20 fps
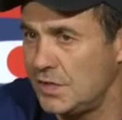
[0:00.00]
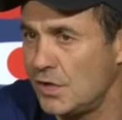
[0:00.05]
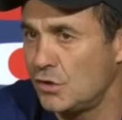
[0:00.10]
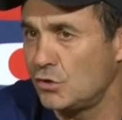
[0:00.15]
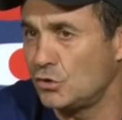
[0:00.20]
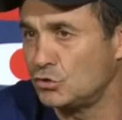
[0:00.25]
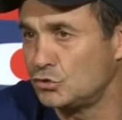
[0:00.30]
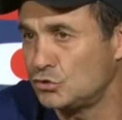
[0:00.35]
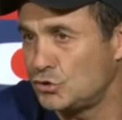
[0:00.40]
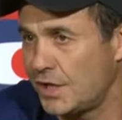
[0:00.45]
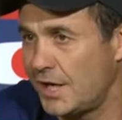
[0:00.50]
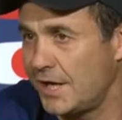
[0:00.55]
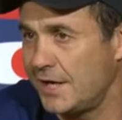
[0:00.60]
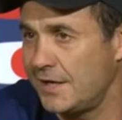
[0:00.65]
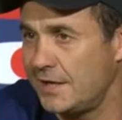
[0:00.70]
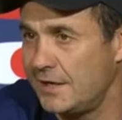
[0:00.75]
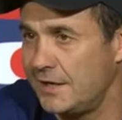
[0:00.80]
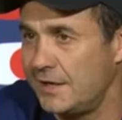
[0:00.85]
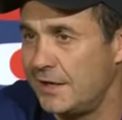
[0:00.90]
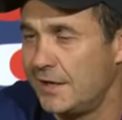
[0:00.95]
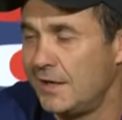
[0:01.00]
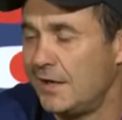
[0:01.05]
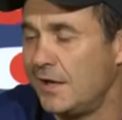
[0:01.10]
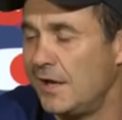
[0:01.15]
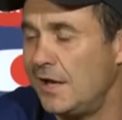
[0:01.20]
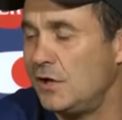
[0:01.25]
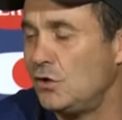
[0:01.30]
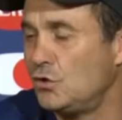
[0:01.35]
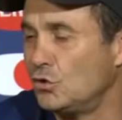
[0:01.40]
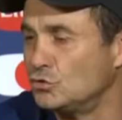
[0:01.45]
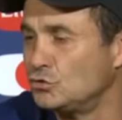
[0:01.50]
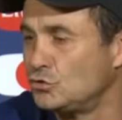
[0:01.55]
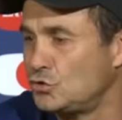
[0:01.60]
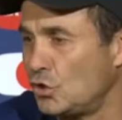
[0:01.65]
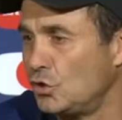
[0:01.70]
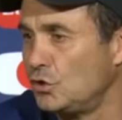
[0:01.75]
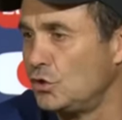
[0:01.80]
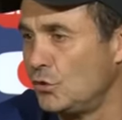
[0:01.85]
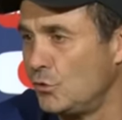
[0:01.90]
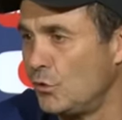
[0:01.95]
encontrar el,
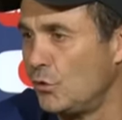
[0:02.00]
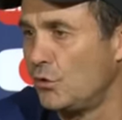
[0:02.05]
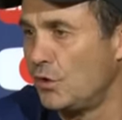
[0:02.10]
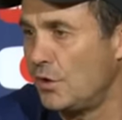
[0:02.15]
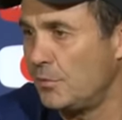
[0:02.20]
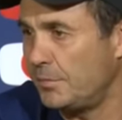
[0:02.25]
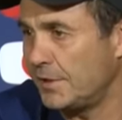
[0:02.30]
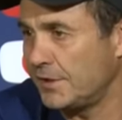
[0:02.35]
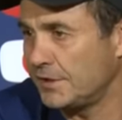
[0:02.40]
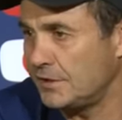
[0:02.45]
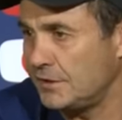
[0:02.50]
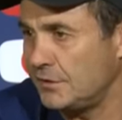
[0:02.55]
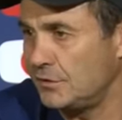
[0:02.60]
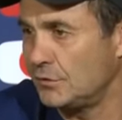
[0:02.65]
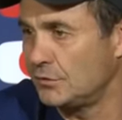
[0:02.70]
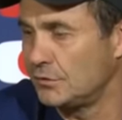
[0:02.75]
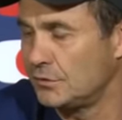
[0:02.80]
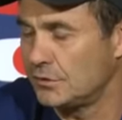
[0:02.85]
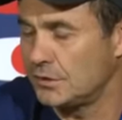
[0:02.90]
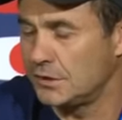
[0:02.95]
control de nuevo en el partido.